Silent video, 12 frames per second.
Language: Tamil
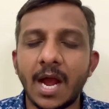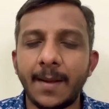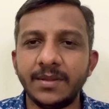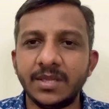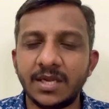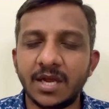
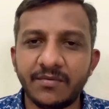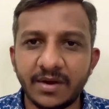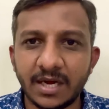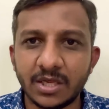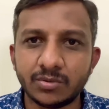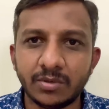அப்போ இந்த கேர்ள்
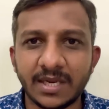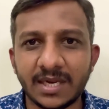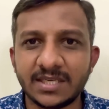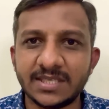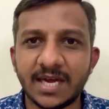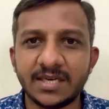ஃப்ரெண்ட் என்ன சொல்லி
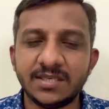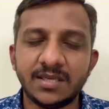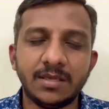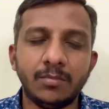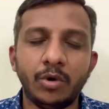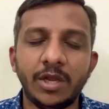எனக்கு சார்ஜ்
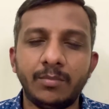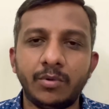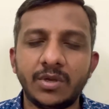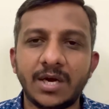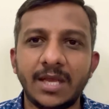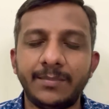முடிய
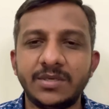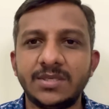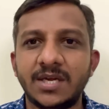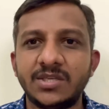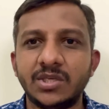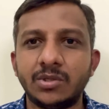போது நாளைக்கு போய்
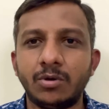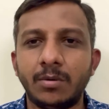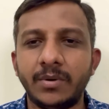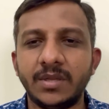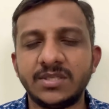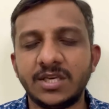சார்ஜ் ஏற்றணும்
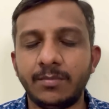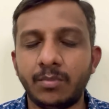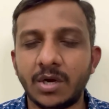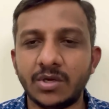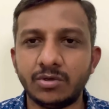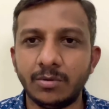அப்படின்னு சரி
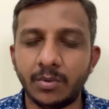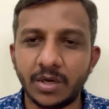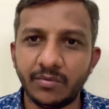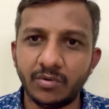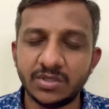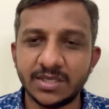போடான்னு சொல்லி
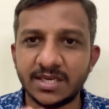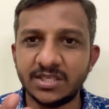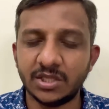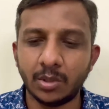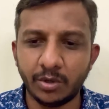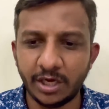போட்டு இவனு சார்ஜ்
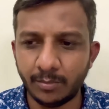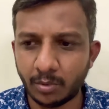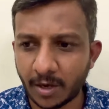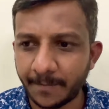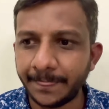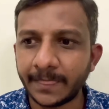ஏற்ற கூட்டிகிட்டு போகிறான்